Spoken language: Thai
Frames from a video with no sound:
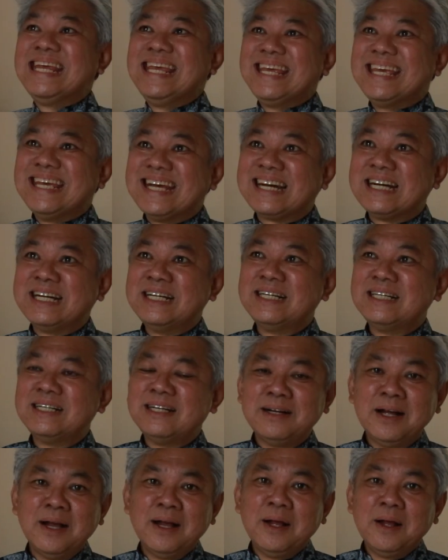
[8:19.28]
นี่คือ
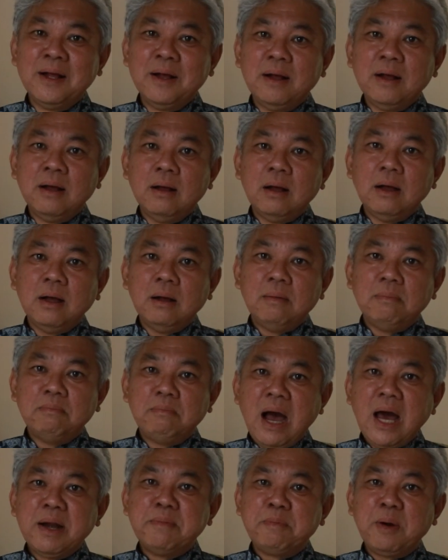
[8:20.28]

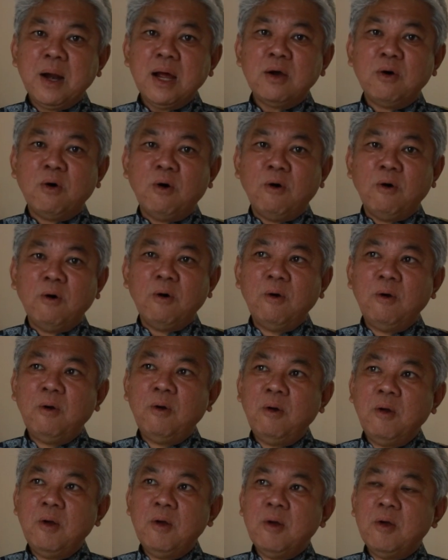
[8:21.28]
บ้านพักของ
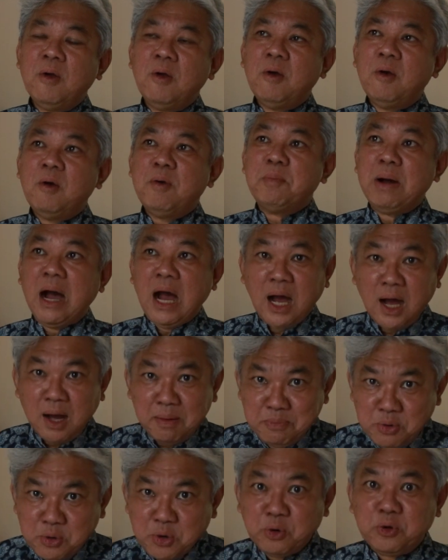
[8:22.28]
มหา
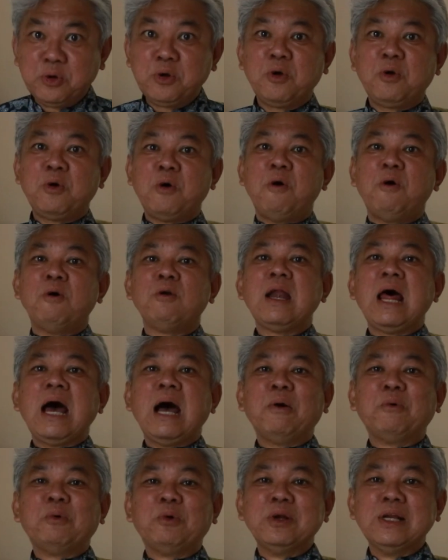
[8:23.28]
บุรุษของลา
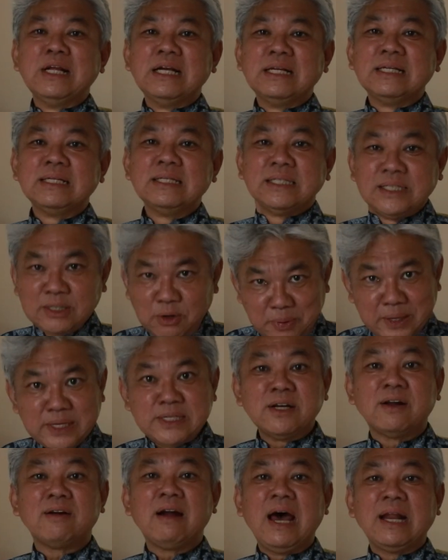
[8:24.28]
วคนหนึ่ง เจ้าเพ
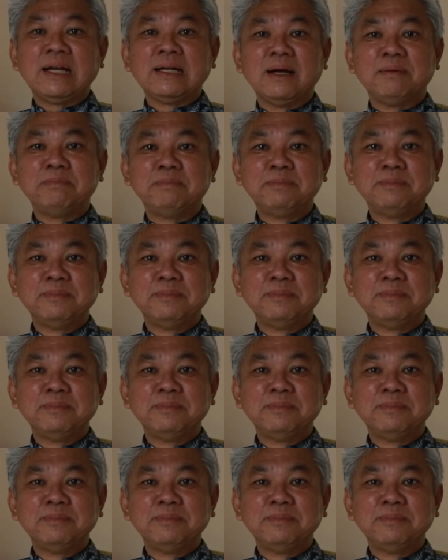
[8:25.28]
ชรราชครับ